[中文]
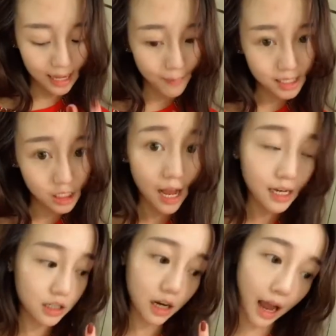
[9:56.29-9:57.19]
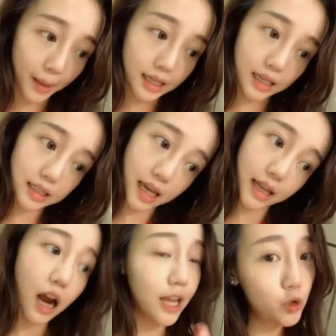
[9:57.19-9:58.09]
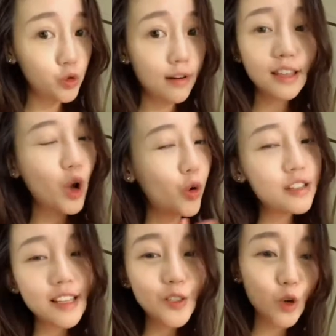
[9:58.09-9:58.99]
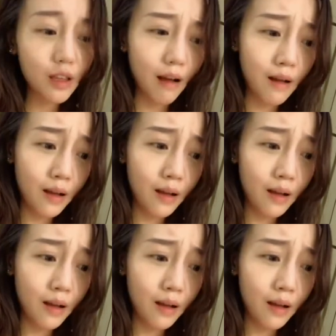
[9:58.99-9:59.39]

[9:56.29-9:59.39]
爱马仕还是阿玛尼、香奈儿、杨树林，都是你重要。